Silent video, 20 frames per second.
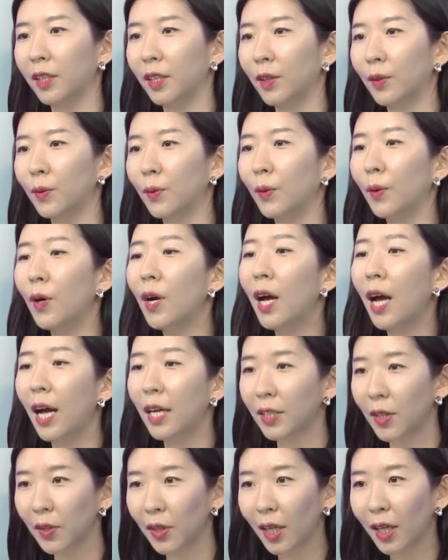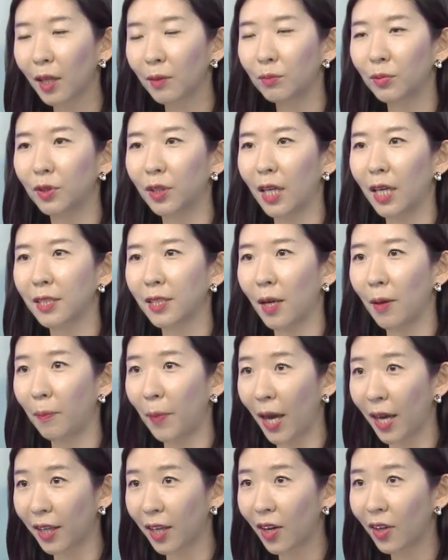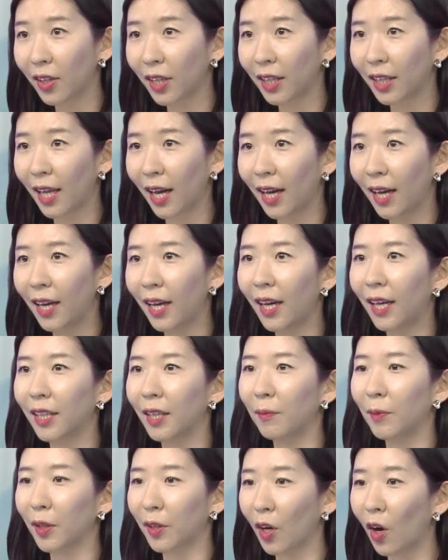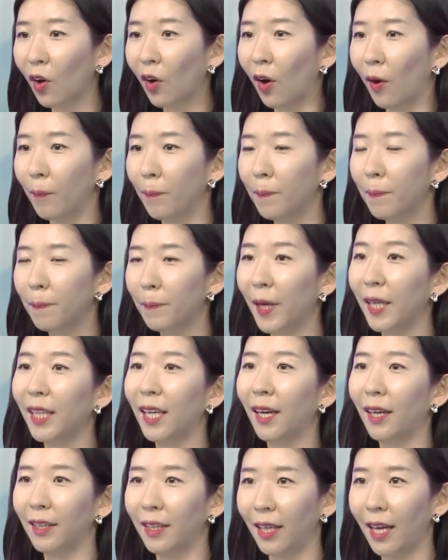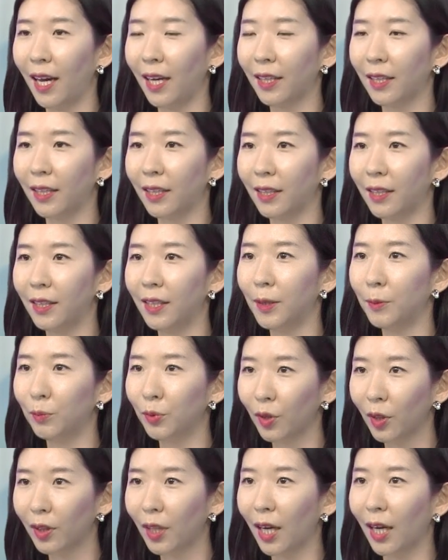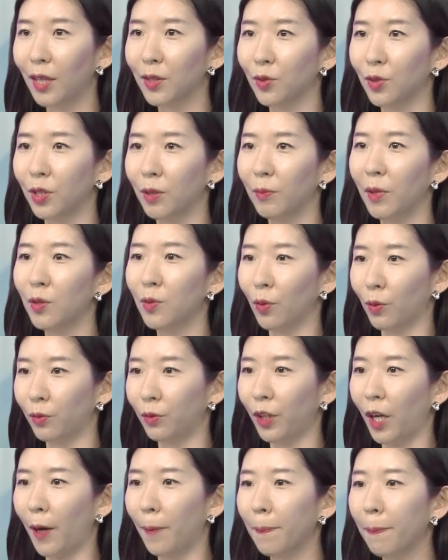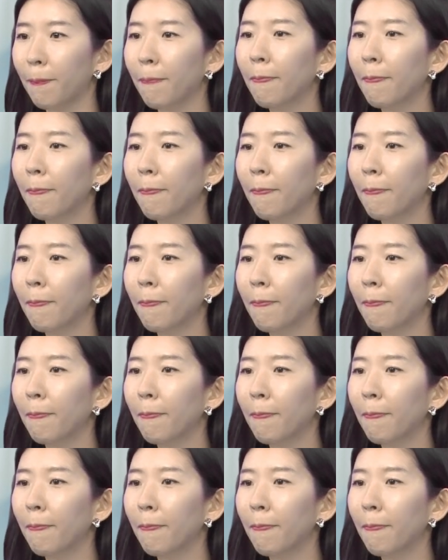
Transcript: 그리고 선택한 분야에서의 배경이나 아니면 경험에 대한 이야기를 풀어나가 주시면 좋고요.